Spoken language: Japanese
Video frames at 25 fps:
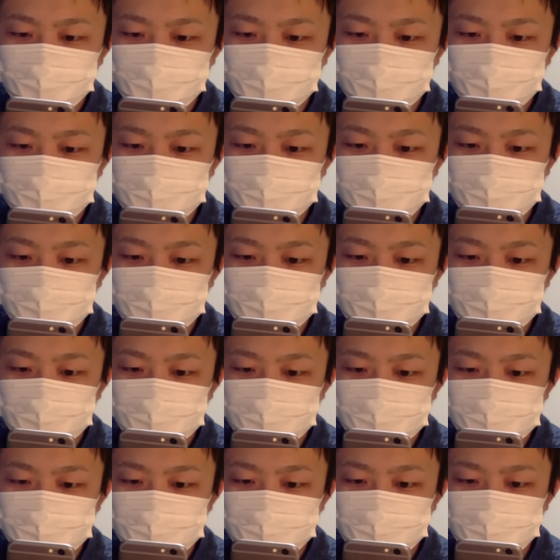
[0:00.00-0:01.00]
ちょっと早め
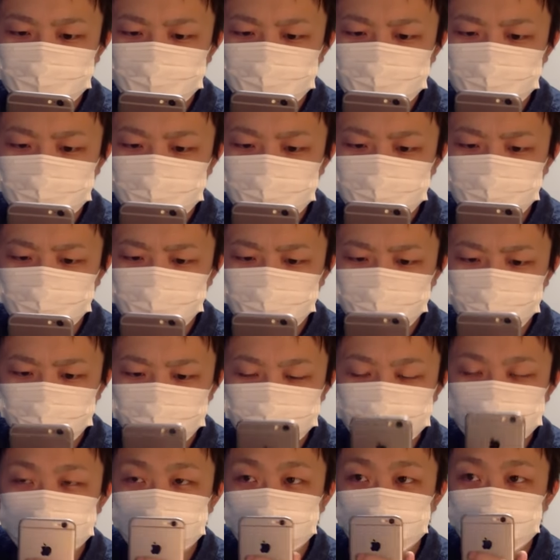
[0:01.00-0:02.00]
に出しておきたいと
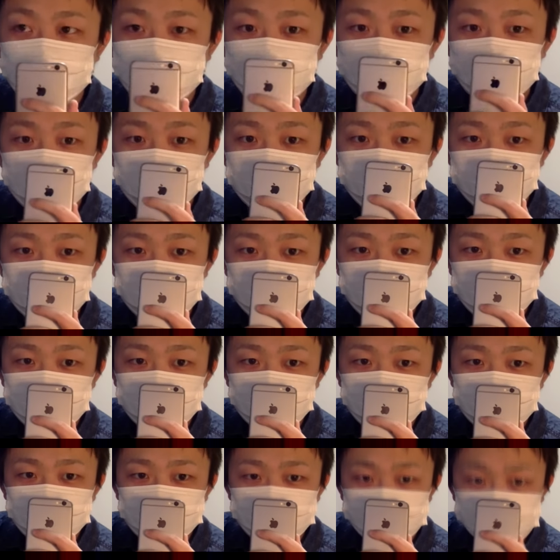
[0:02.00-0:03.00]
ころ。お願いし
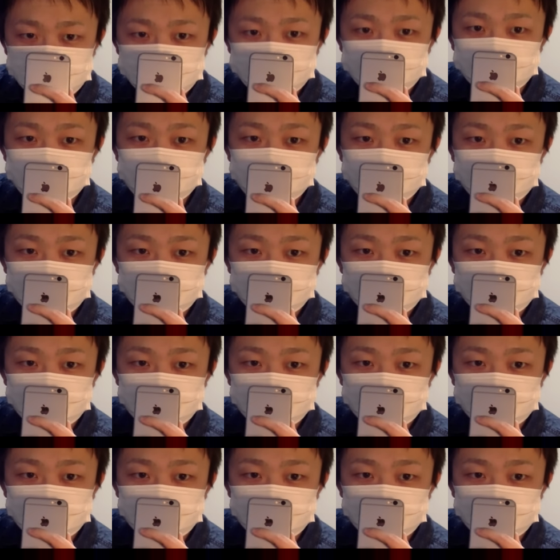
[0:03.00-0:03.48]
ます。